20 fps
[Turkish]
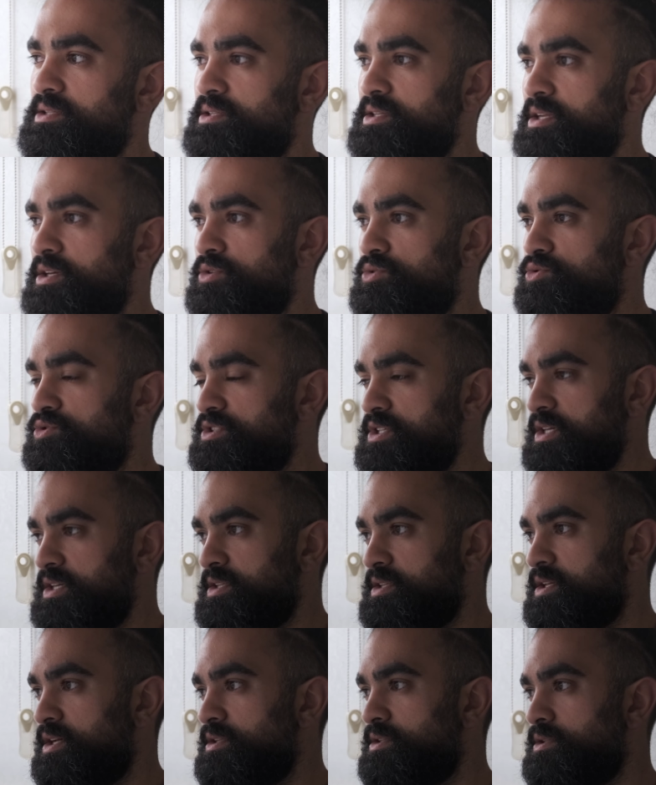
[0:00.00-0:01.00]
direkt
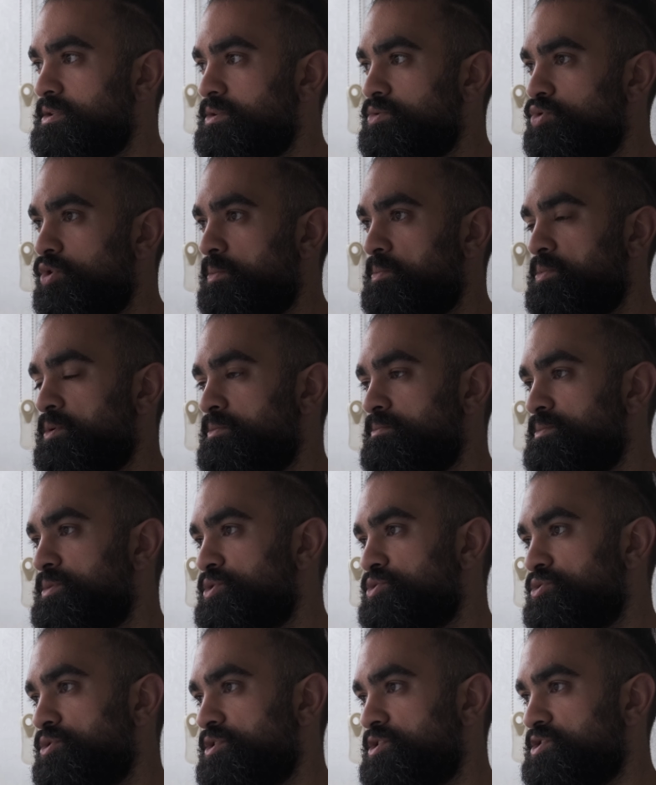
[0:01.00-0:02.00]
yüzeyinden toplum
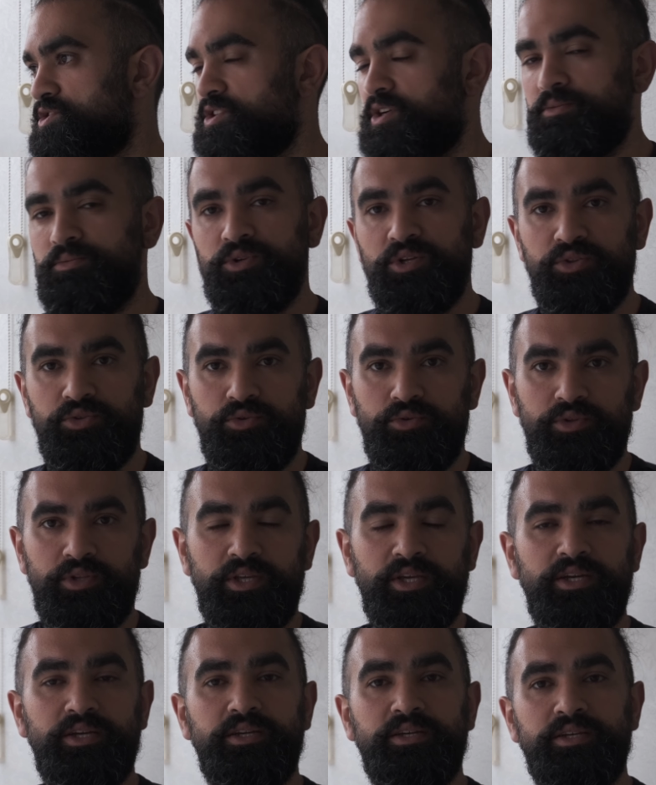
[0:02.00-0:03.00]
birçok kişi kabul ediyor
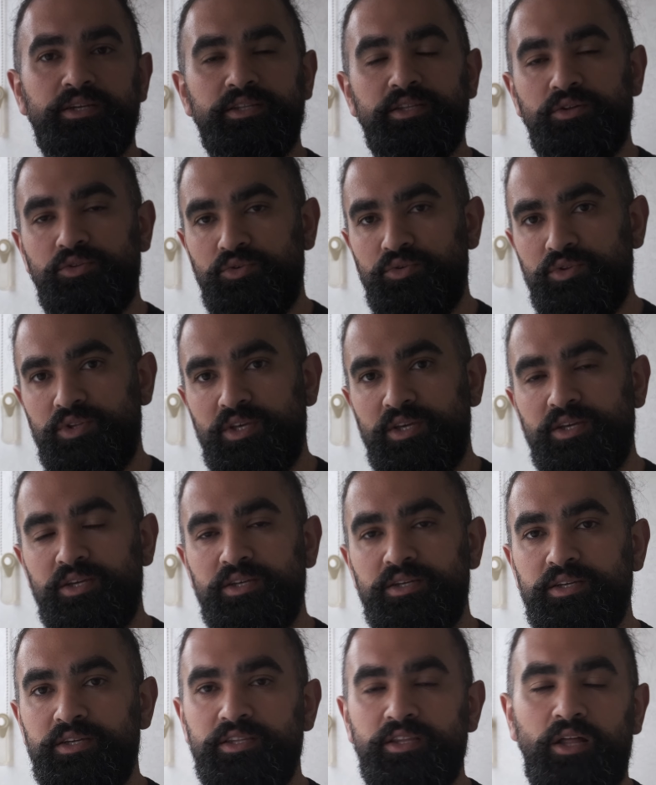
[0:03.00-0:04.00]
diye inanıyor diye
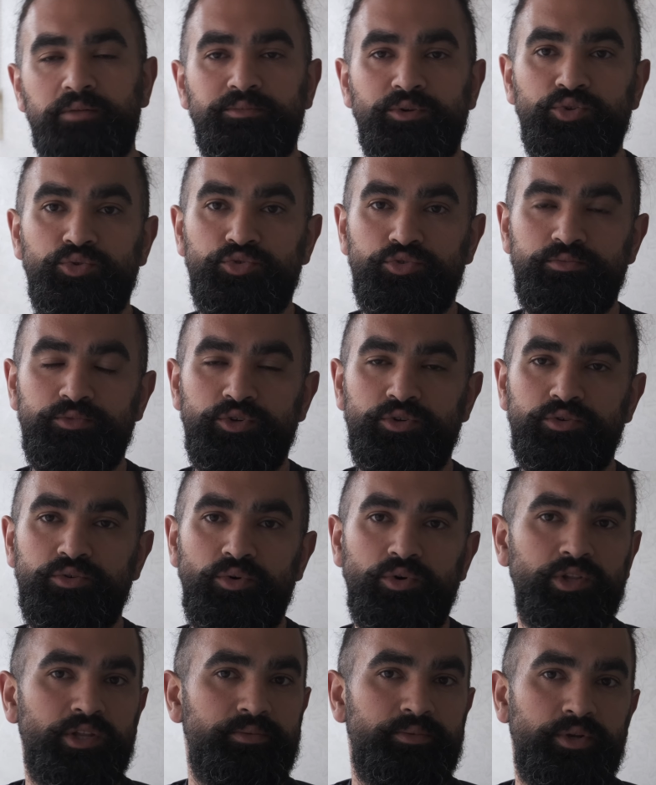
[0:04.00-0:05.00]
inanma durumu
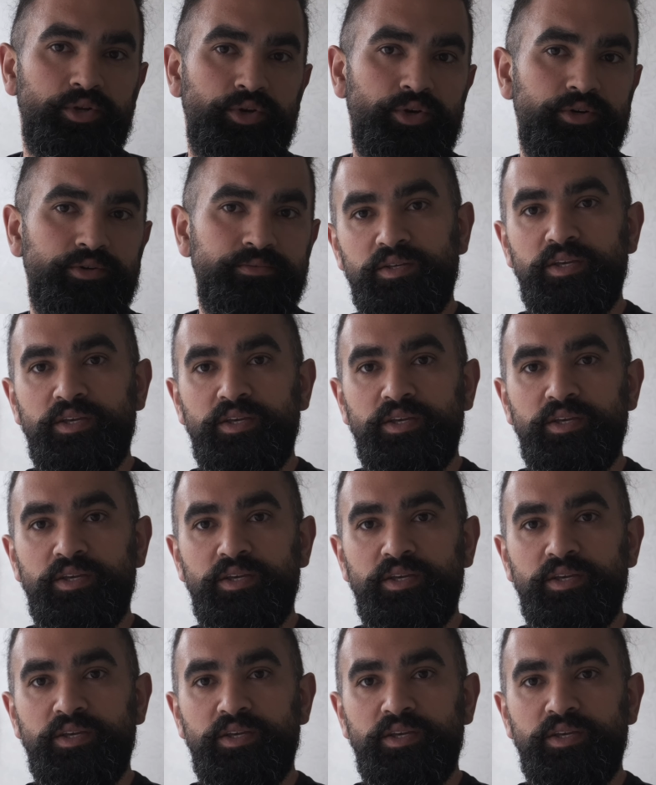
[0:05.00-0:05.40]
olabiliyor.